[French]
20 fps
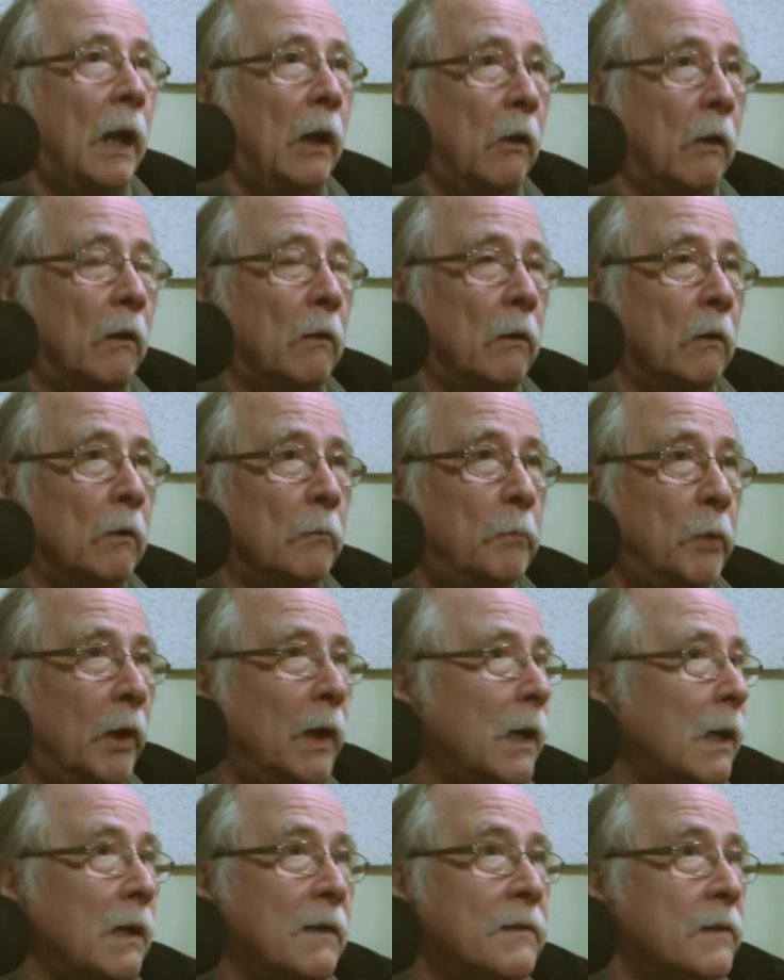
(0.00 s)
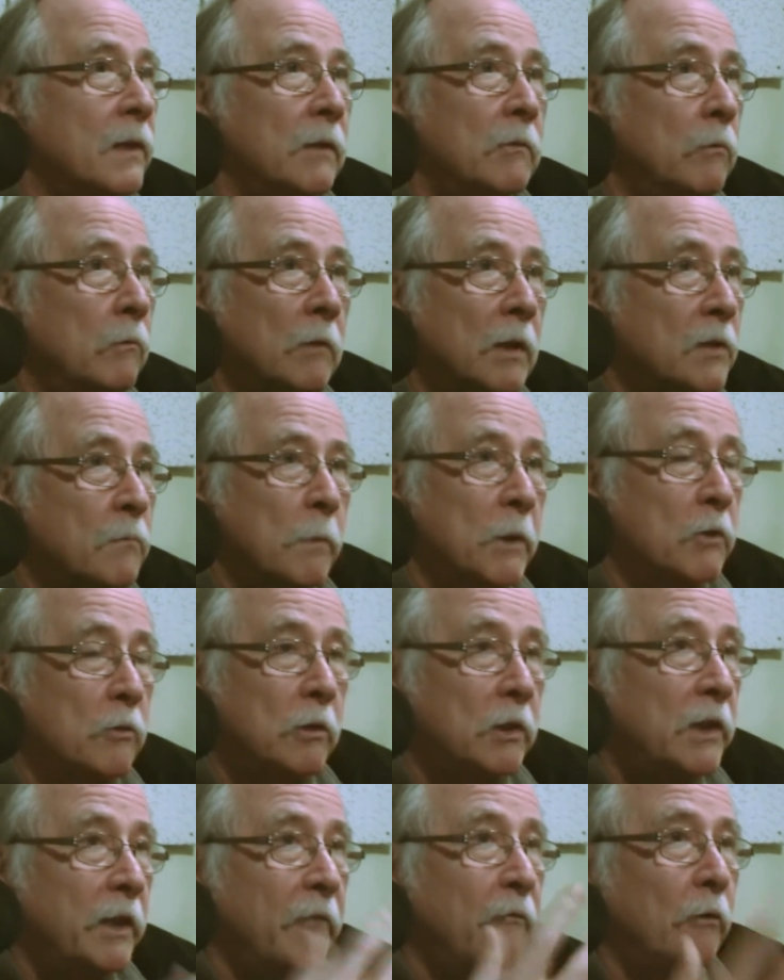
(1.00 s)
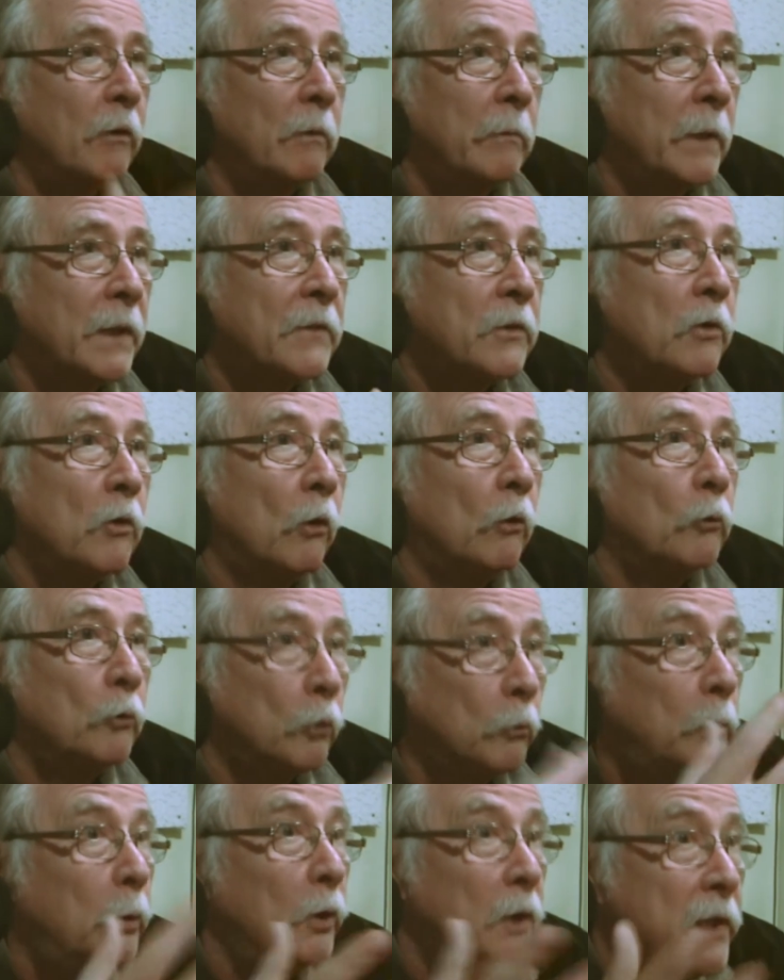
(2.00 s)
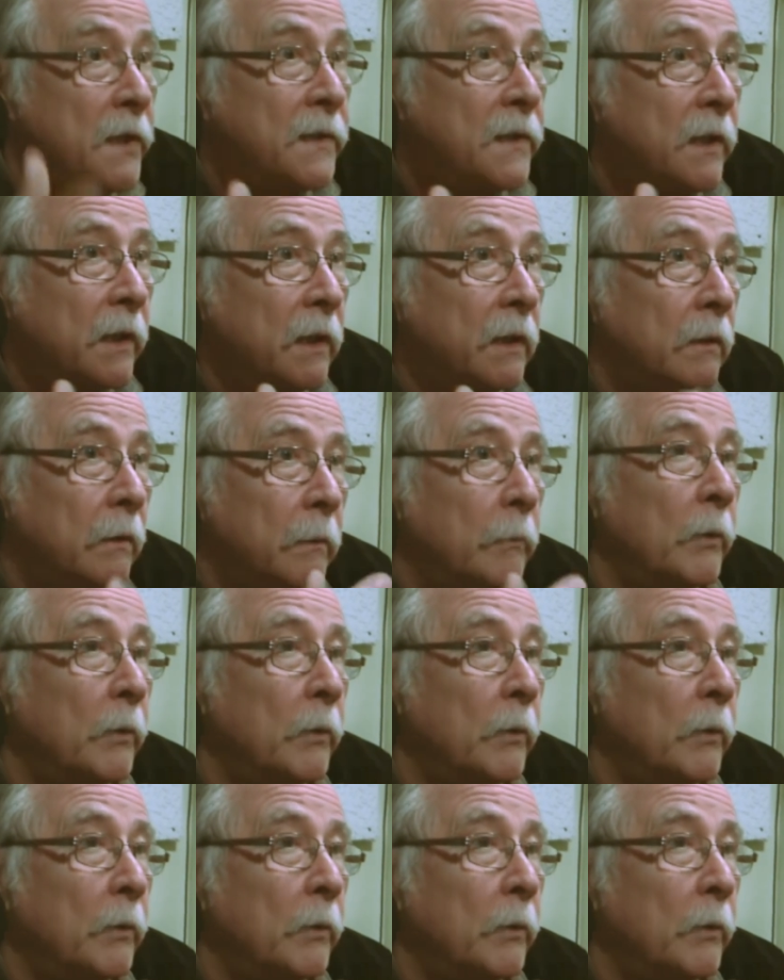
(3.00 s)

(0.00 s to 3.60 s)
Alors le polar, c'est une espèce de déformation de policier.